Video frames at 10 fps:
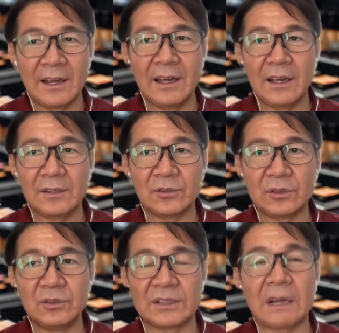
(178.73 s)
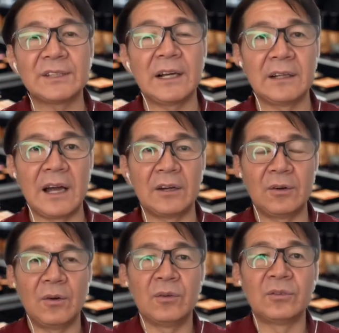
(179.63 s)
えー、そういうのはたくさんあの
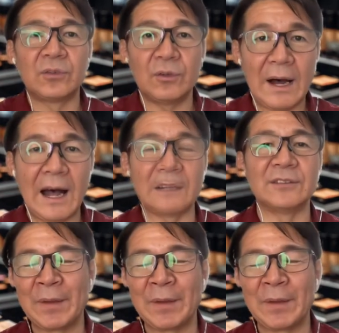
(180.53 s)
本当はあるんです